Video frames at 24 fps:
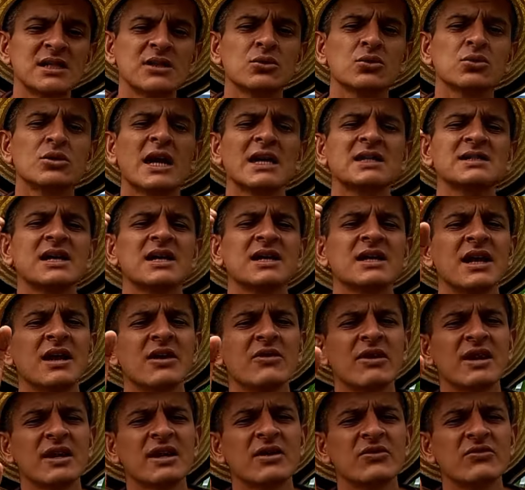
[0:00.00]
así una serie
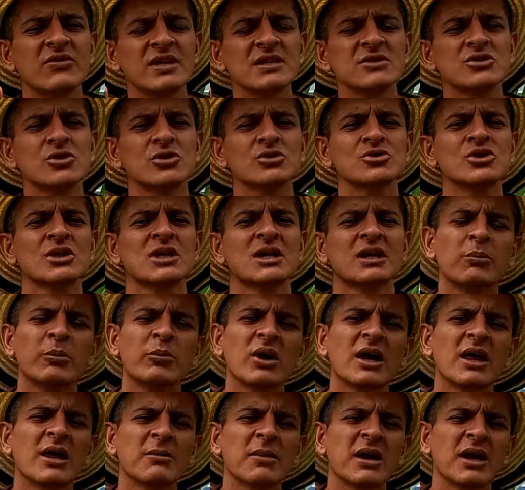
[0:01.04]
de beneficios que
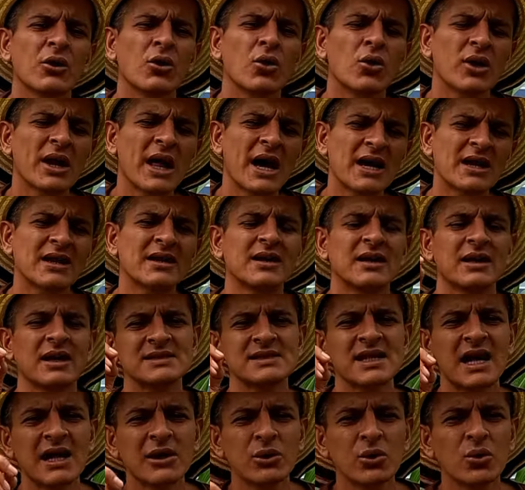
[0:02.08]
puede mejorar
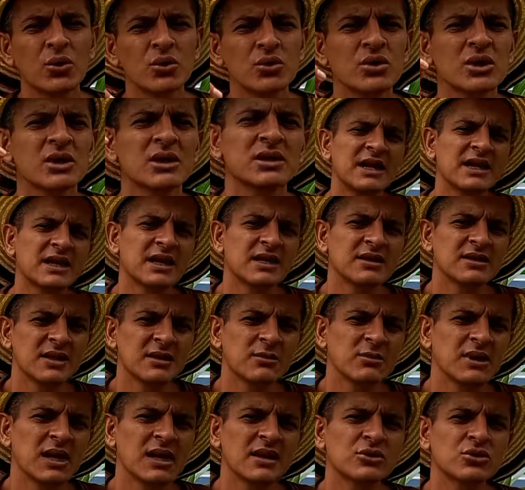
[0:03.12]
la salud y el
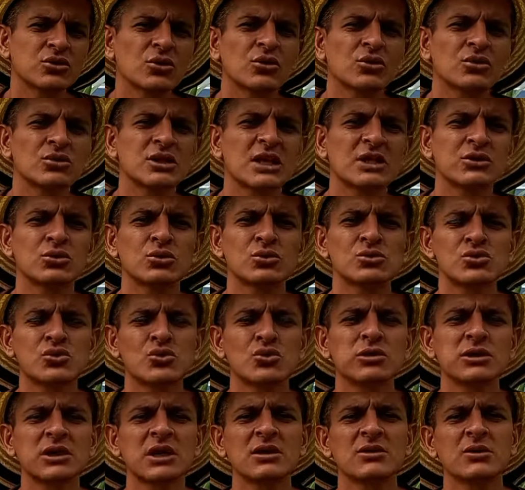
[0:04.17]
rendimiento de tus
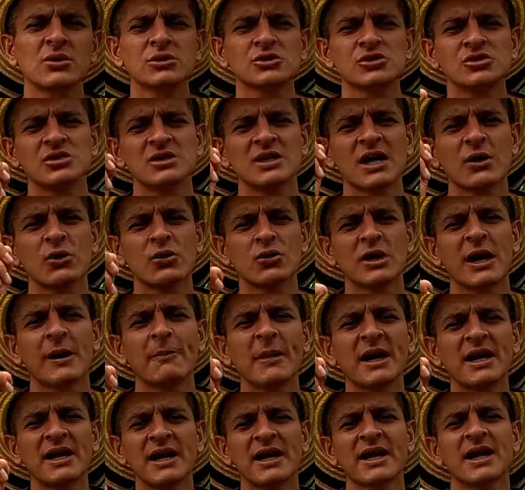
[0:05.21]
cultivos de una
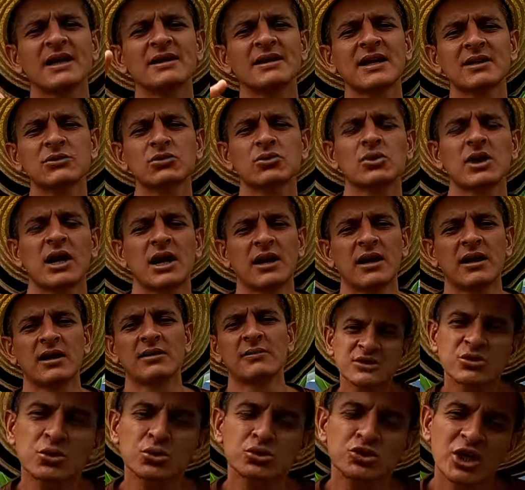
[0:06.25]
manera natural.
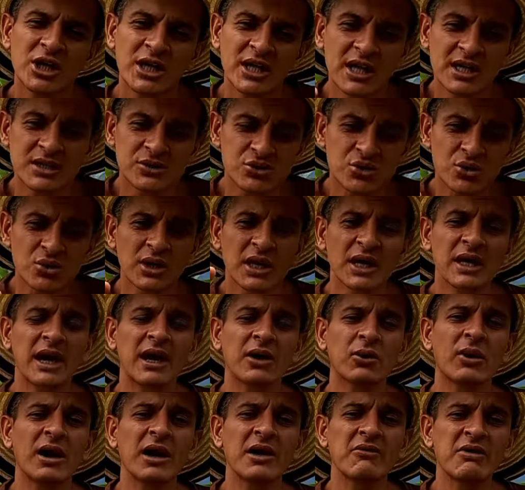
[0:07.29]
Y escuchen esto, el
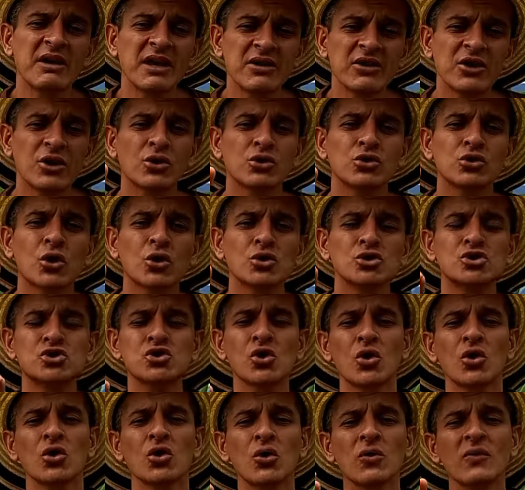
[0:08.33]
agua de vidrio no
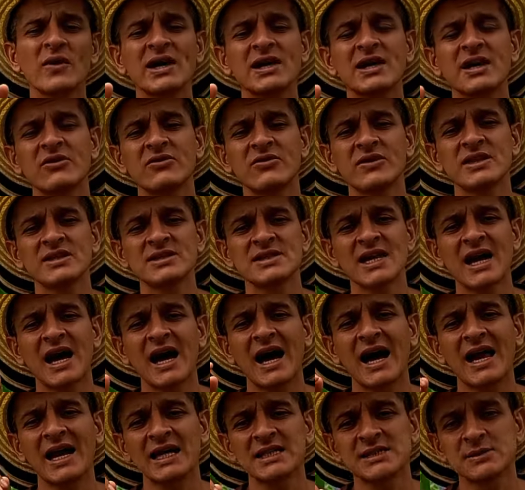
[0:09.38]
solo beneficia beneficia
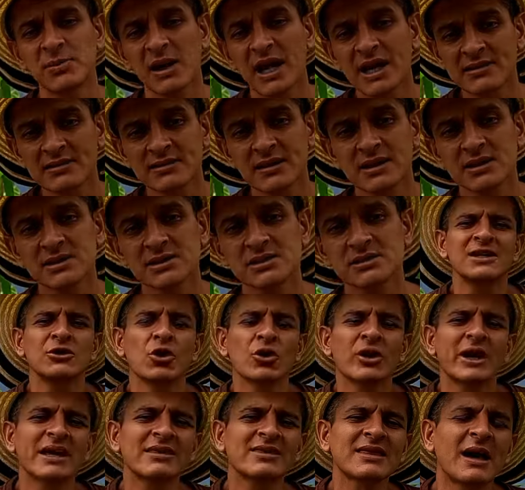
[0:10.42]
a las plantas,
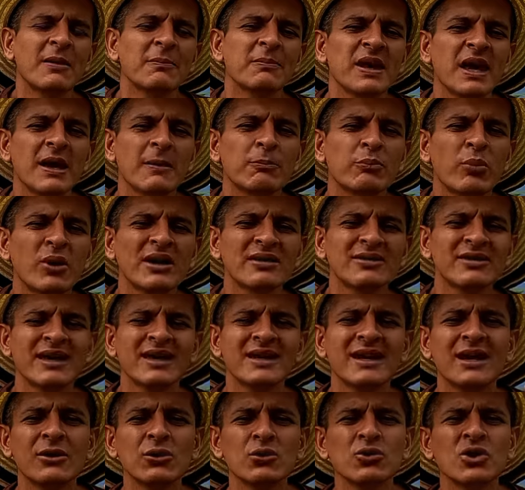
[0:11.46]
sino que también puede
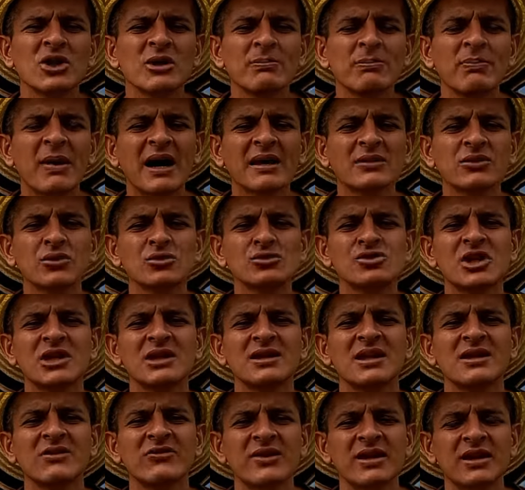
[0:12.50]
tener un impacto
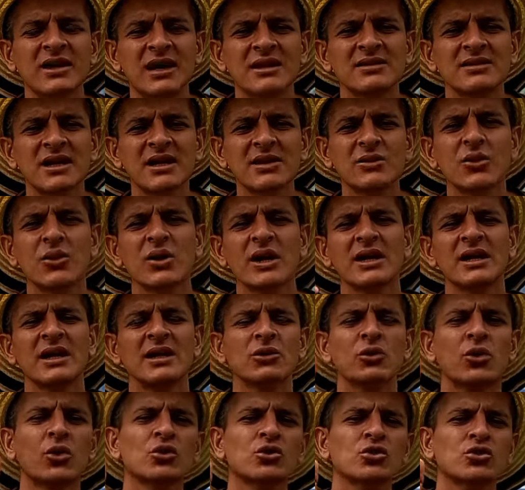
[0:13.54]
significativo en
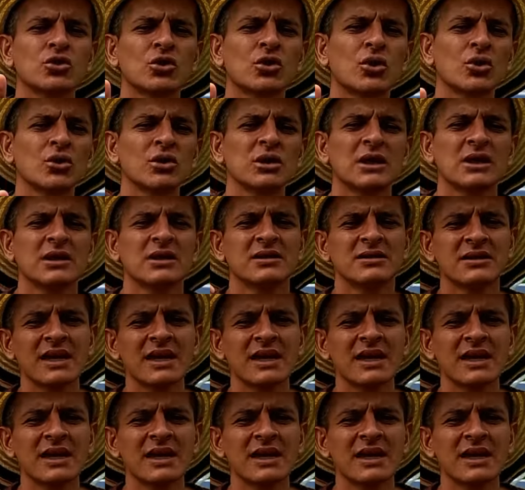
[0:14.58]
el control